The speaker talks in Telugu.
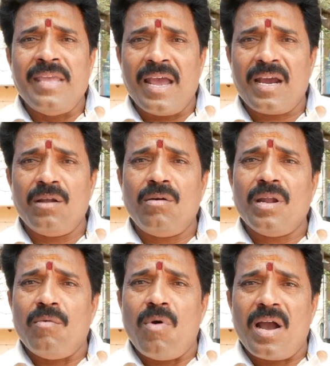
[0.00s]
ఎక్కడ
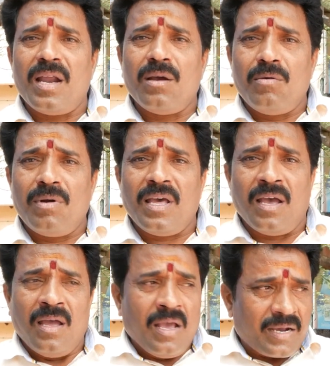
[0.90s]
కూడా ఒక్కరికి కూడా
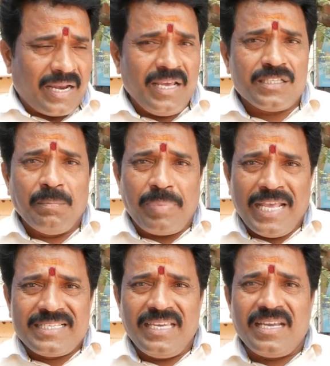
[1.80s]
కనీసం
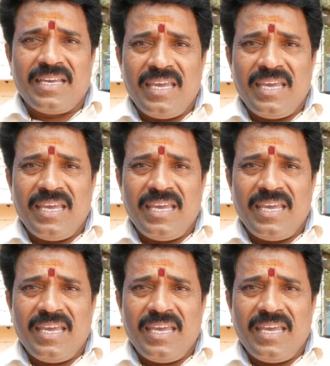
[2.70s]
ఫ్లెక్సీ